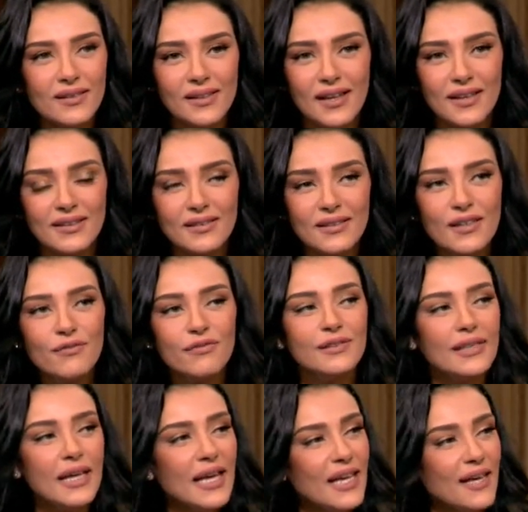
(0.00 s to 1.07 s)
يعني ضيف
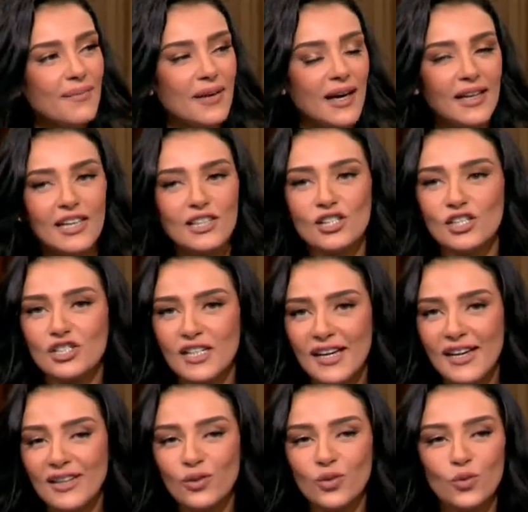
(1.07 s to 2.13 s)
دائم على
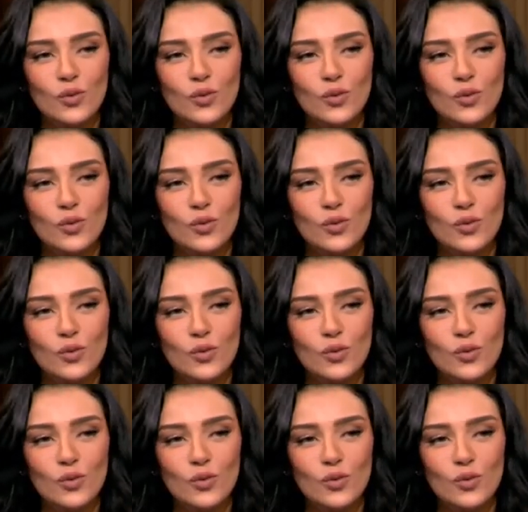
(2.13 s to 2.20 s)
الشاشات